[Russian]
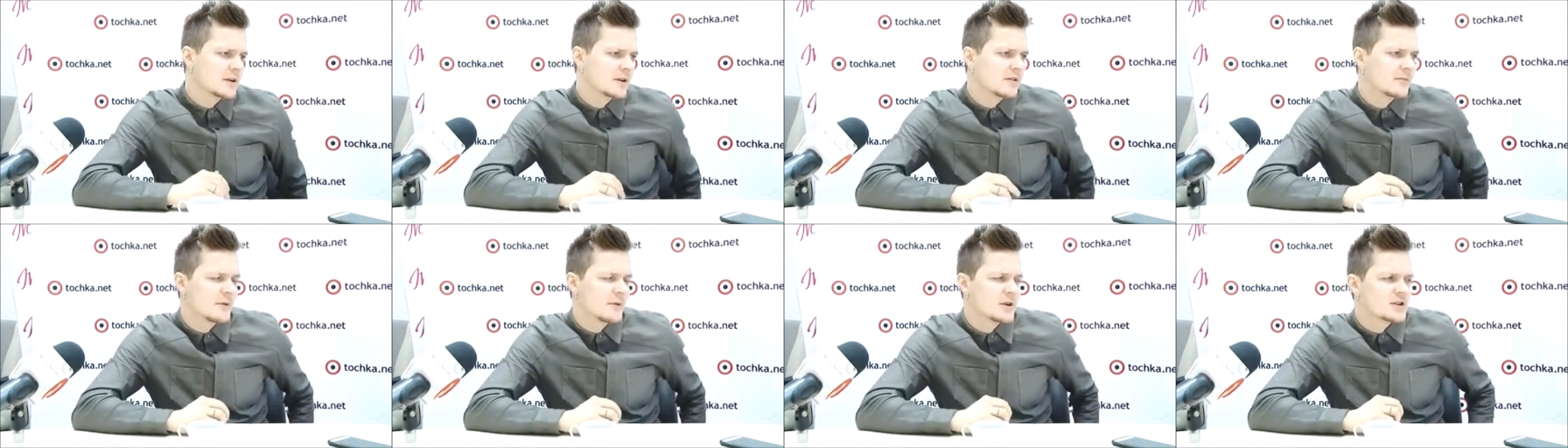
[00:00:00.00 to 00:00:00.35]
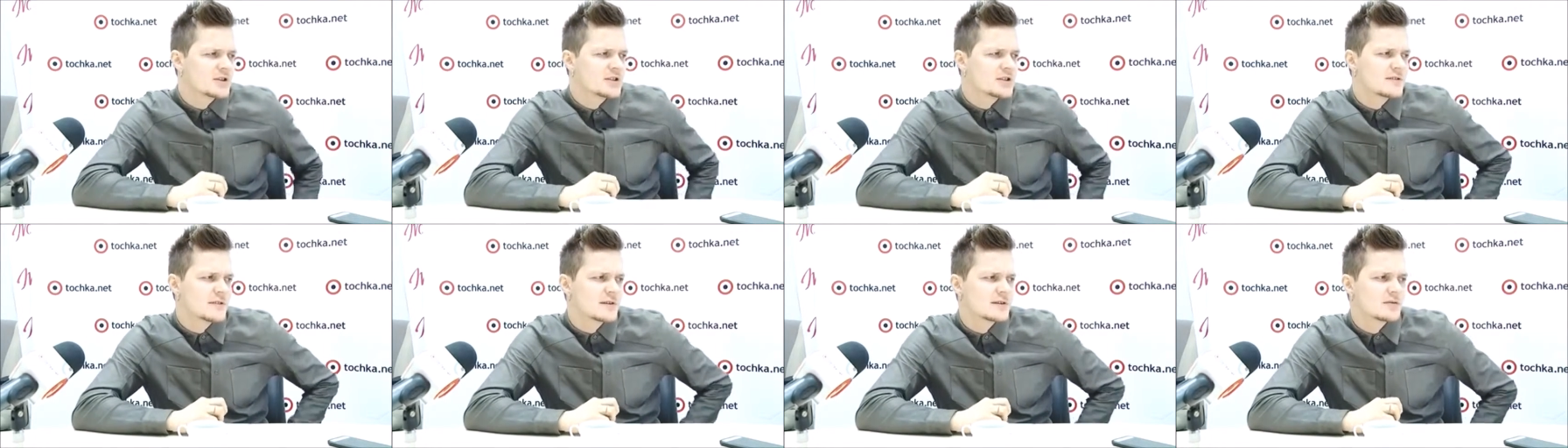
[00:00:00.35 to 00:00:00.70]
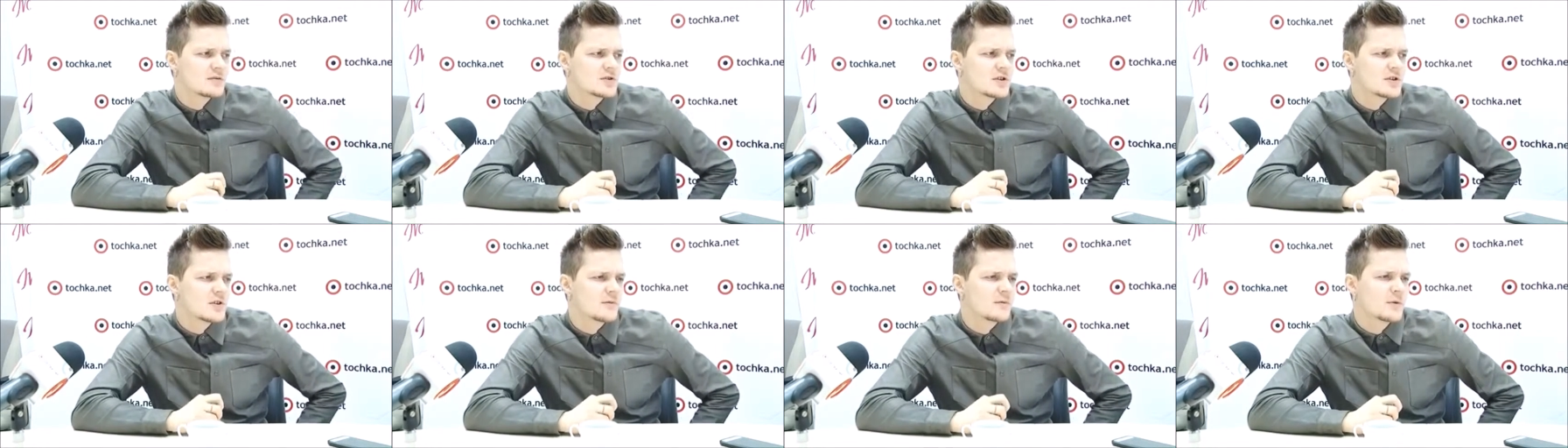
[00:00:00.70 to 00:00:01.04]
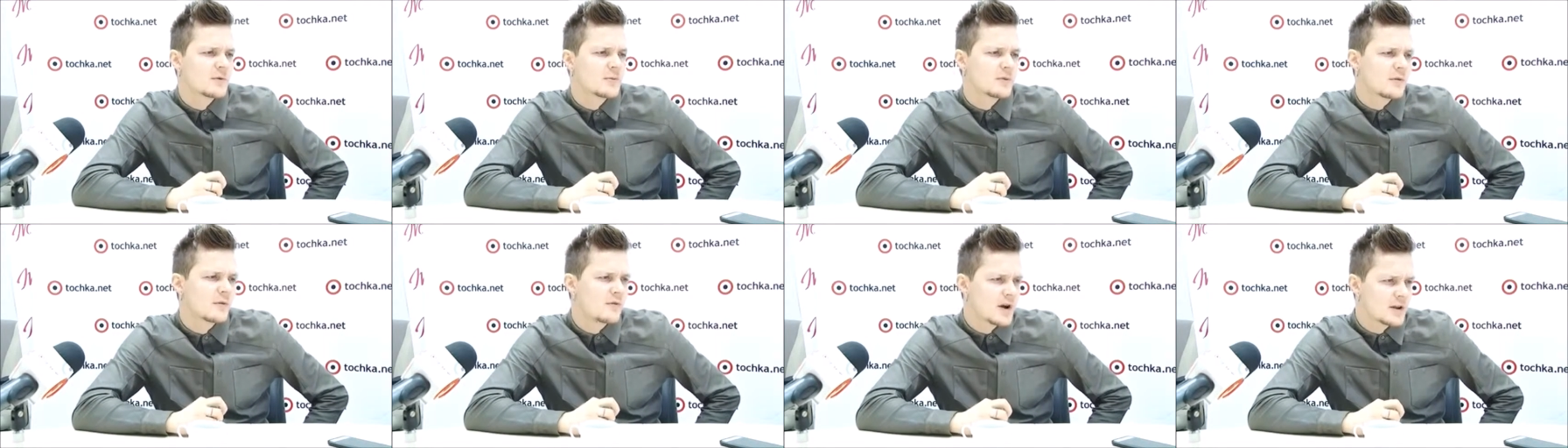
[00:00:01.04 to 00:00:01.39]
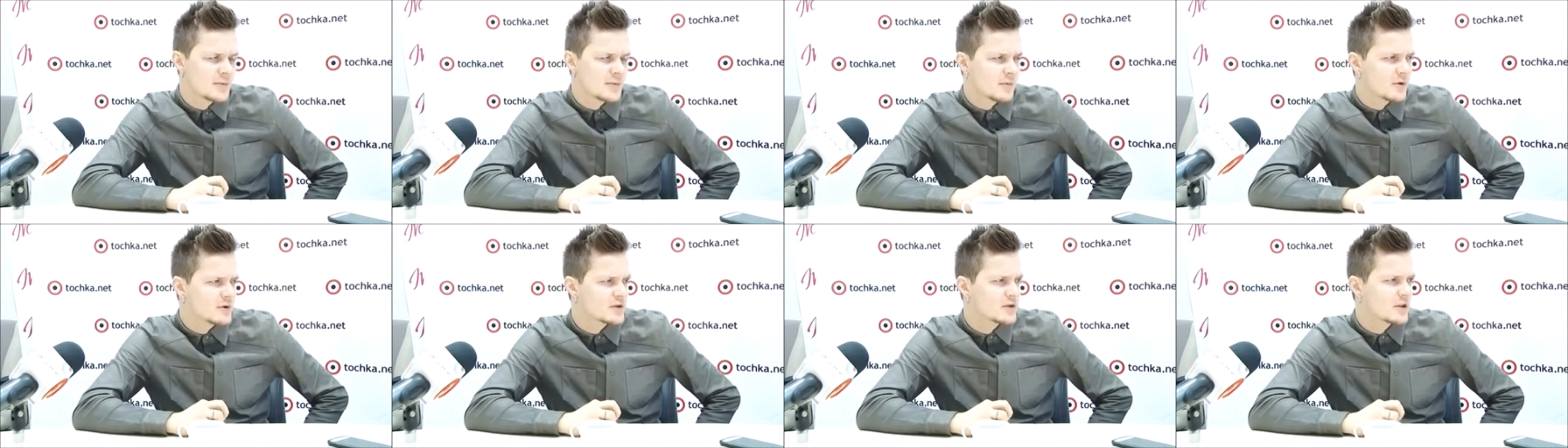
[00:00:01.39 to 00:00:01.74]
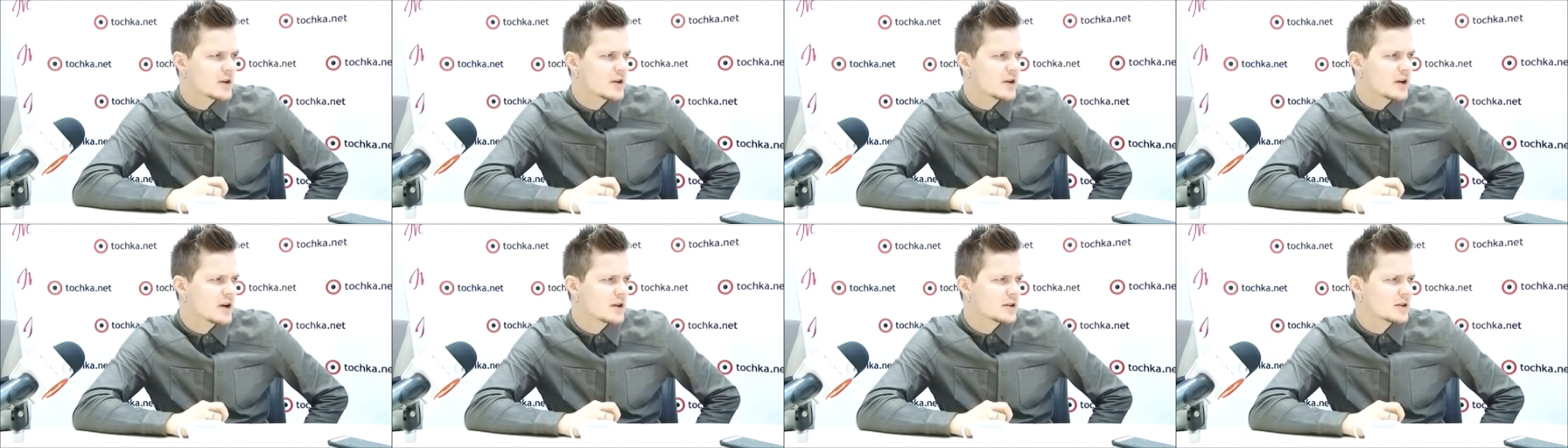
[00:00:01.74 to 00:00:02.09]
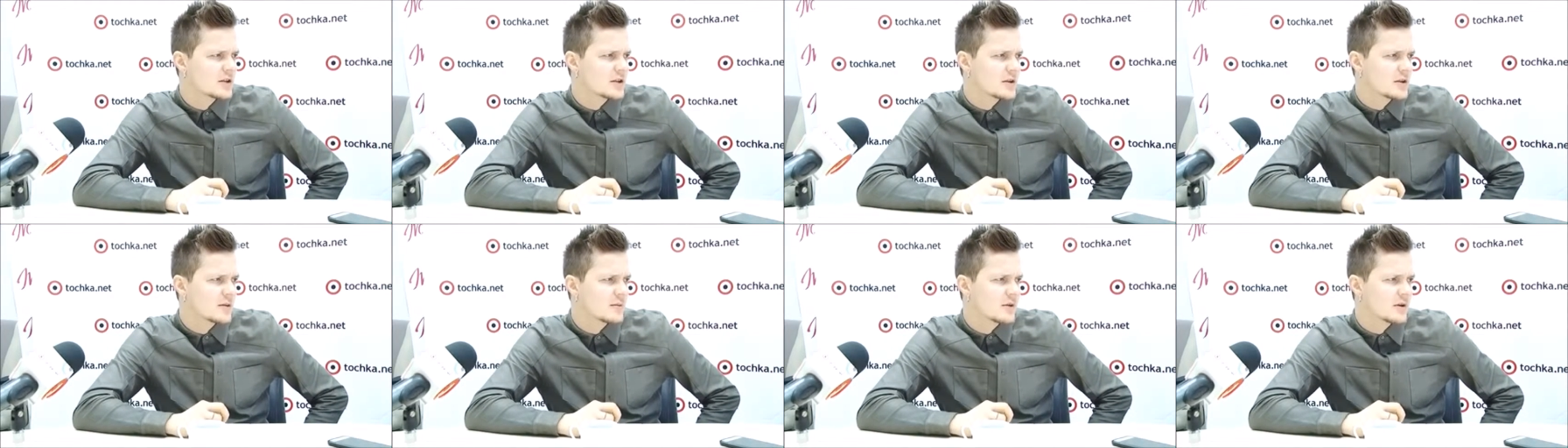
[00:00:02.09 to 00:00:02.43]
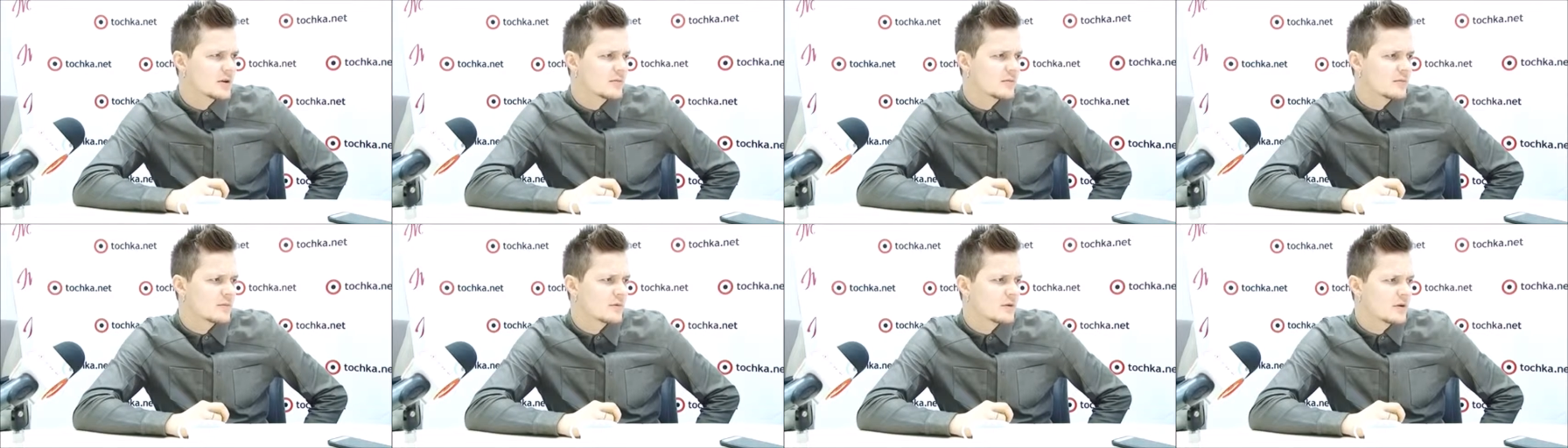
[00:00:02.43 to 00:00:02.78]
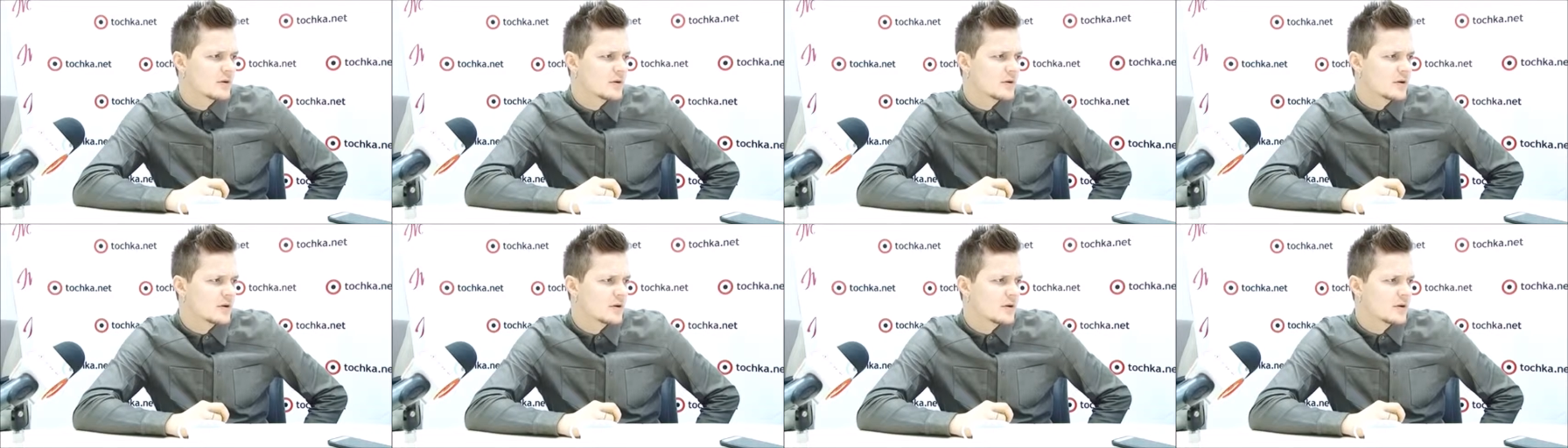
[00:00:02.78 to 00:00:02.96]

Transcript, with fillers: Так, в большинстве случаев мне плевать, просто на некоторые прям